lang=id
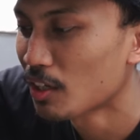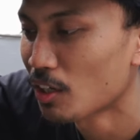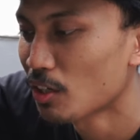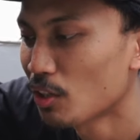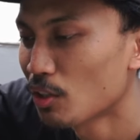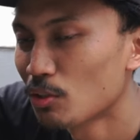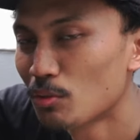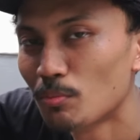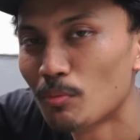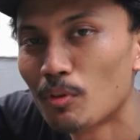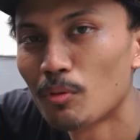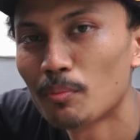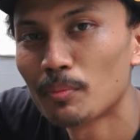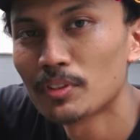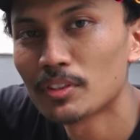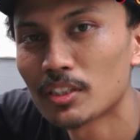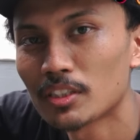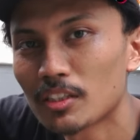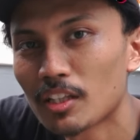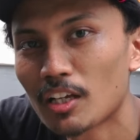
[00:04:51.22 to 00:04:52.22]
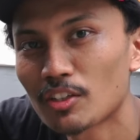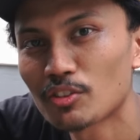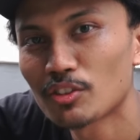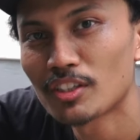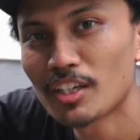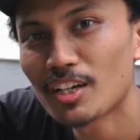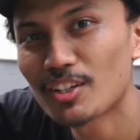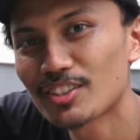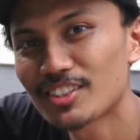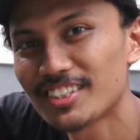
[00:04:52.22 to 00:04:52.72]
kalau lu mau mencet
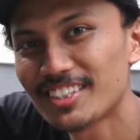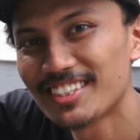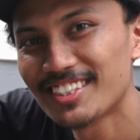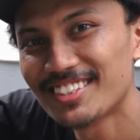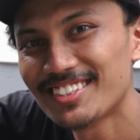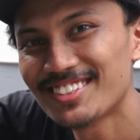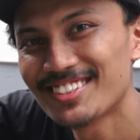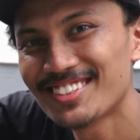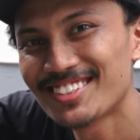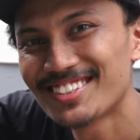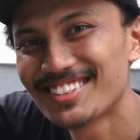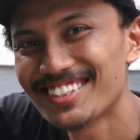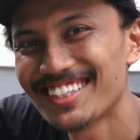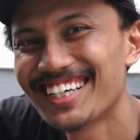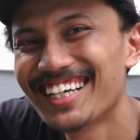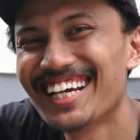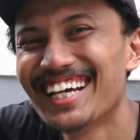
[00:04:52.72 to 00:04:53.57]
klaksonnya harus gini dulu.